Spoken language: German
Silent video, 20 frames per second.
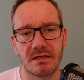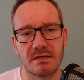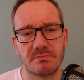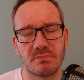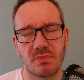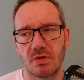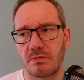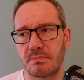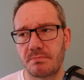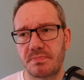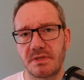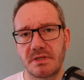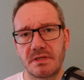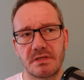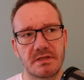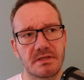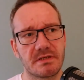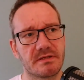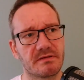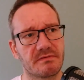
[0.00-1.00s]
ähm, ob
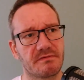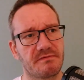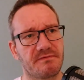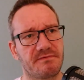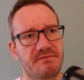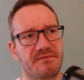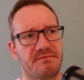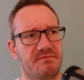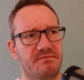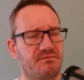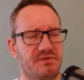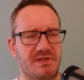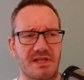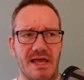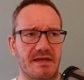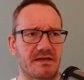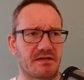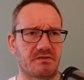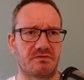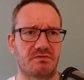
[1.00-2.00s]
ich
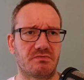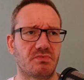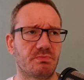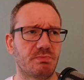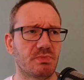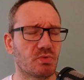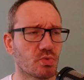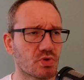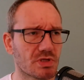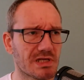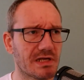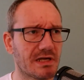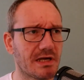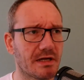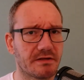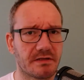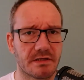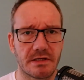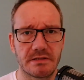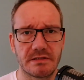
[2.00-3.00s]
vielleicht mit
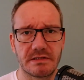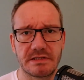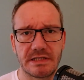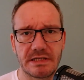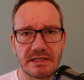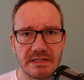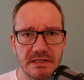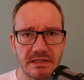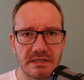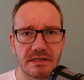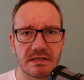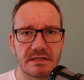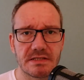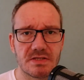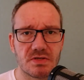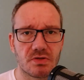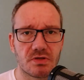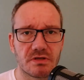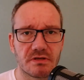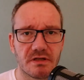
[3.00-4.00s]
Muskelkater gar nicht trainieren gehen
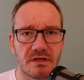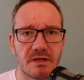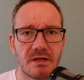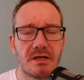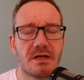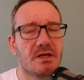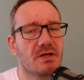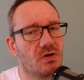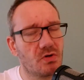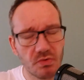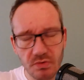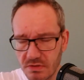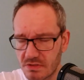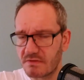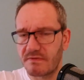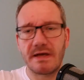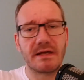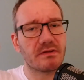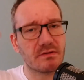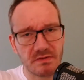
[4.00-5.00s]
sollte und
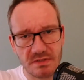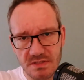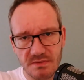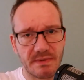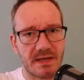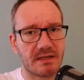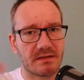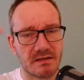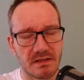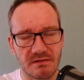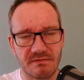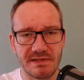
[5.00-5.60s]
so weiter und so weiter.